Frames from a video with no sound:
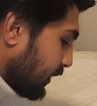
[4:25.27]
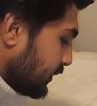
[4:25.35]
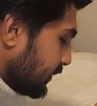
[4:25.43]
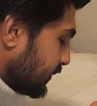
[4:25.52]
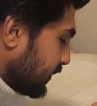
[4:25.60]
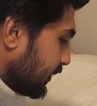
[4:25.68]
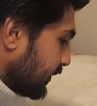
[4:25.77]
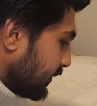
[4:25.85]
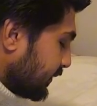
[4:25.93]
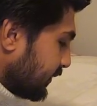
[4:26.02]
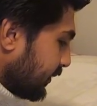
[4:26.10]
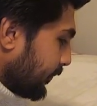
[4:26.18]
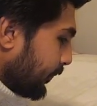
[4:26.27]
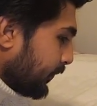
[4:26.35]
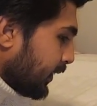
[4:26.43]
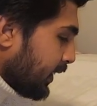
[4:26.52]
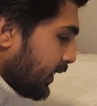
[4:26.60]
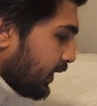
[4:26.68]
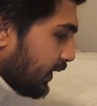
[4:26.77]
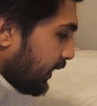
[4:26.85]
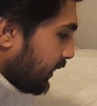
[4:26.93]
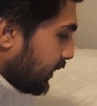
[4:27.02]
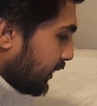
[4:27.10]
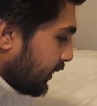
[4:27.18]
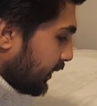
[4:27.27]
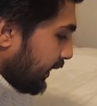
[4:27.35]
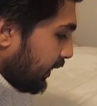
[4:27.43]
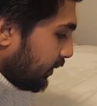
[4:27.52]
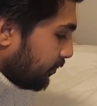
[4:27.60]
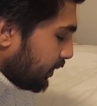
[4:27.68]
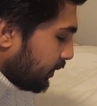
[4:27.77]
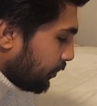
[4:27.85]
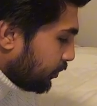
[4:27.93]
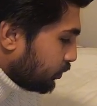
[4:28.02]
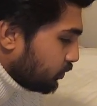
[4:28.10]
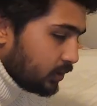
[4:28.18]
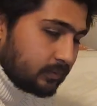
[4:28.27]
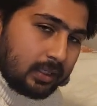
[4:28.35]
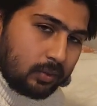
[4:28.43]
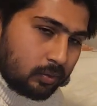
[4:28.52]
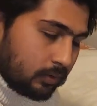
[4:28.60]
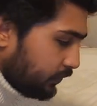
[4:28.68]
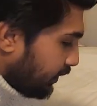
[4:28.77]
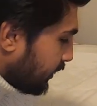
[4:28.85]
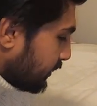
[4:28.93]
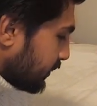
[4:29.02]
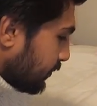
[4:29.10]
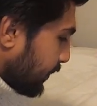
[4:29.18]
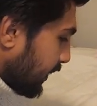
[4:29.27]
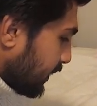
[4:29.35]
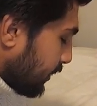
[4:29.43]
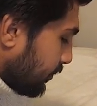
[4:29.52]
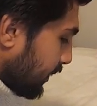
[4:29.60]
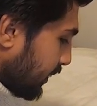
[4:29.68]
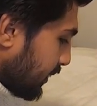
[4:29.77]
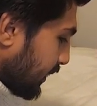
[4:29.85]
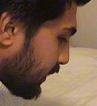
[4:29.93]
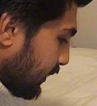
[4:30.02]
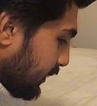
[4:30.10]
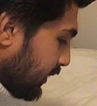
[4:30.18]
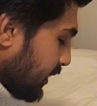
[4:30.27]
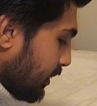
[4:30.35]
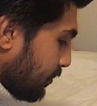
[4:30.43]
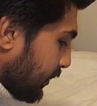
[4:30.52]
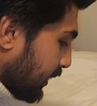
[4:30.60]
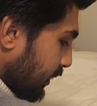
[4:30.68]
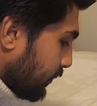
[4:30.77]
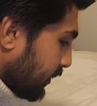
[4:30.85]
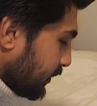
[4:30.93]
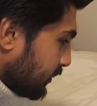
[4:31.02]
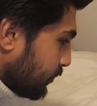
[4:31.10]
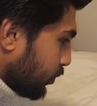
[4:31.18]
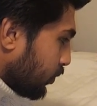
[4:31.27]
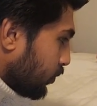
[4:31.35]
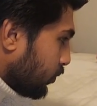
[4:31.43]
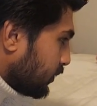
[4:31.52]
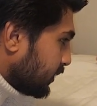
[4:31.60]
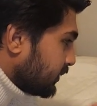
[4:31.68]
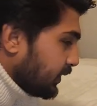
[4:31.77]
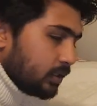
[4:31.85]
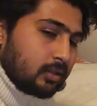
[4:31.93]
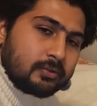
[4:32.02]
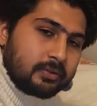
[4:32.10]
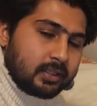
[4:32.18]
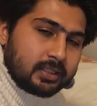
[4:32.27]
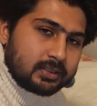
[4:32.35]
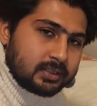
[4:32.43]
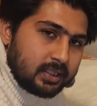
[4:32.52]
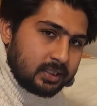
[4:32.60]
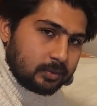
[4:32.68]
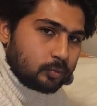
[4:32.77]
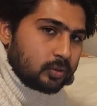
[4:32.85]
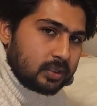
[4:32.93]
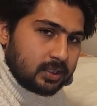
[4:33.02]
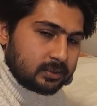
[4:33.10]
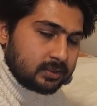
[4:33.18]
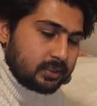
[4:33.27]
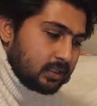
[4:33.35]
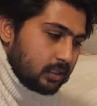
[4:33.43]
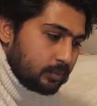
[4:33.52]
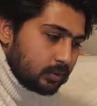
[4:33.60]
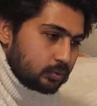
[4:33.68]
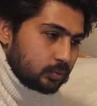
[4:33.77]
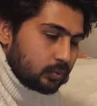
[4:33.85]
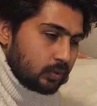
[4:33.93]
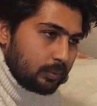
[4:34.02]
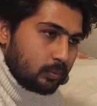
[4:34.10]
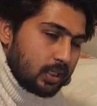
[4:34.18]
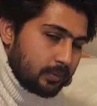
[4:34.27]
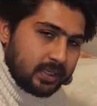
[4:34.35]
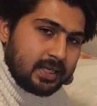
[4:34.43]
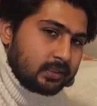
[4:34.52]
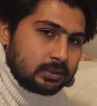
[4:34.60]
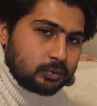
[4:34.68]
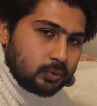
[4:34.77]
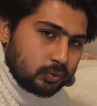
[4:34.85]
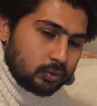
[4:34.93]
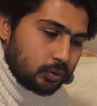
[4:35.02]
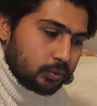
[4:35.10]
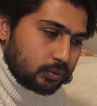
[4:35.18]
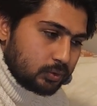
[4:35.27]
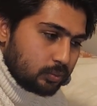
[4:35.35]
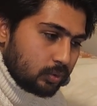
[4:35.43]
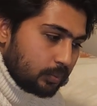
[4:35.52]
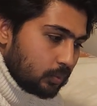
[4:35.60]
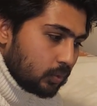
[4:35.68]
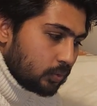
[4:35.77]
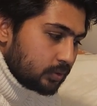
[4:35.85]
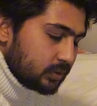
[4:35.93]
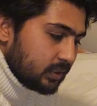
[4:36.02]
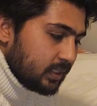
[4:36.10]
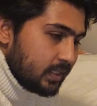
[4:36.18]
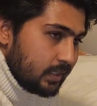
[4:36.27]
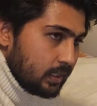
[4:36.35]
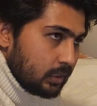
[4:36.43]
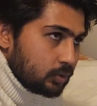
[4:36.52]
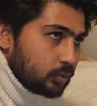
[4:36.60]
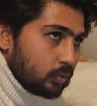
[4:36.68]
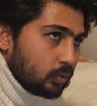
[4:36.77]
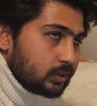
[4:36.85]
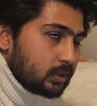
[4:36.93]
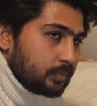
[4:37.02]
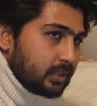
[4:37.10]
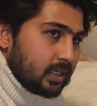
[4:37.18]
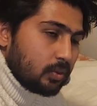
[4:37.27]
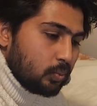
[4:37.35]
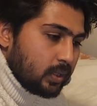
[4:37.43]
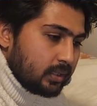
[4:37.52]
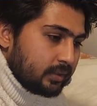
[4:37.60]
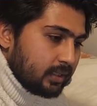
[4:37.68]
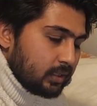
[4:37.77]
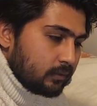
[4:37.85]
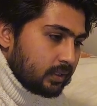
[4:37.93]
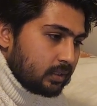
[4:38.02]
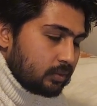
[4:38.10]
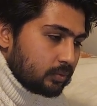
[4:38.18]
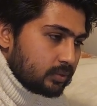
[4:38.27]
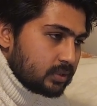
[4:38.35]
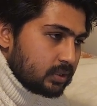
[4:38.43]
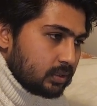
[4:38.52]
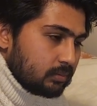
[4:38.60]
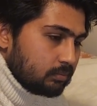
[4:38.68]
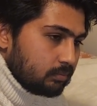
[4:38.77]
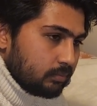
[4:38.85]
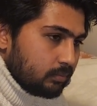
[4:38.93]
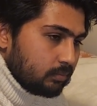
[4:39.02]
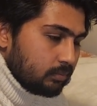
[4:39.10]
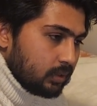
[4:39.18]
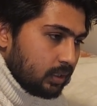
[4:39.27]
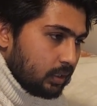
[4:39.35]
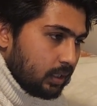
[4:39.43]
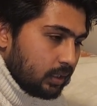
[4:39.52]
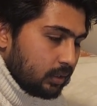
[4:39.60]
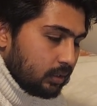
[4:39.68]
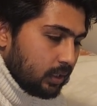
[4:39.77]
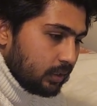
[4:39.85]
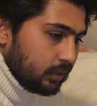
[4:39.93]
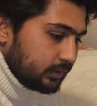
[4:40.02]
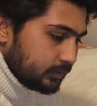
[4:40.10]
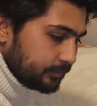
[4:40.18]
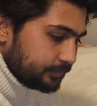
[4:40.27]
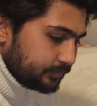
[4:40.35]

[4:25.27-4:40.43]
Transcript: টাচ স্ক্রিন কিনছি অ্যান্ড মানে আমি হচ্ছে অনেক ভালো কনফিগারেশন পাইতাম এই টাকা দিয়ে বাট আমার কাছে মনে হলো যে যে কনফিগারেশন এটার মধ্যে আছে সেটা আমার জন্য এবং আমার কাজের জন্য যথেষ্ট বলে মনে হচ্ছে ষোলো জিবি অ্যান্ড ওয়ান টেরাবাইট হচ্ছে হার্ড হার্ড ডিস্ক